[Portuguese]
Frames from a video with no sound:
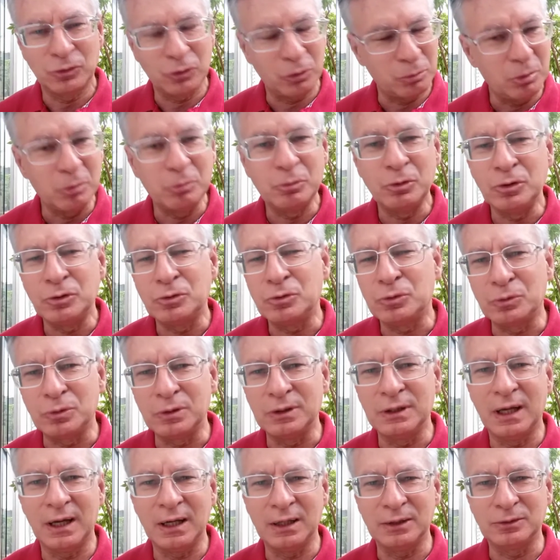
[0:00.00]
Tome muito
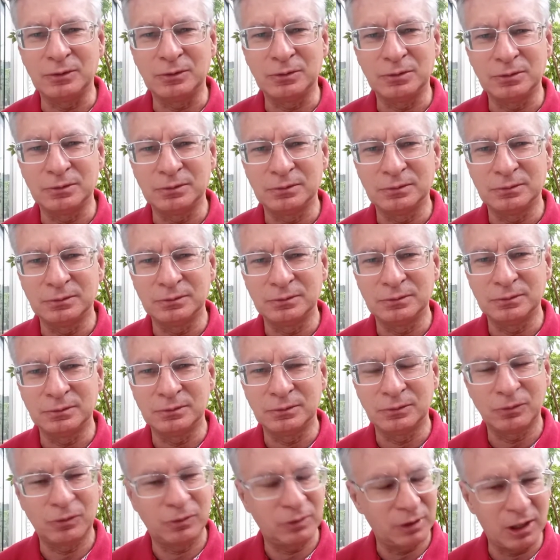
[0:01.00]
cuidado
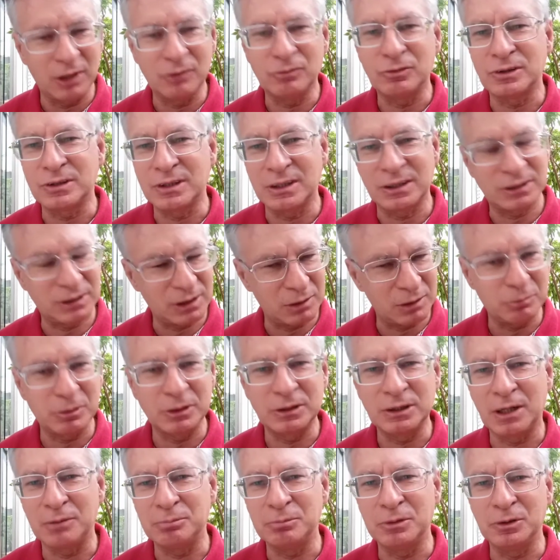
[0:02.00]
com quem você
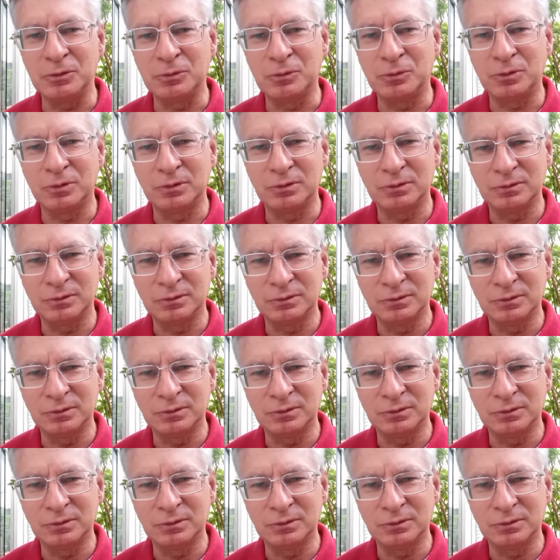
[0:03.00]
chama de amigo,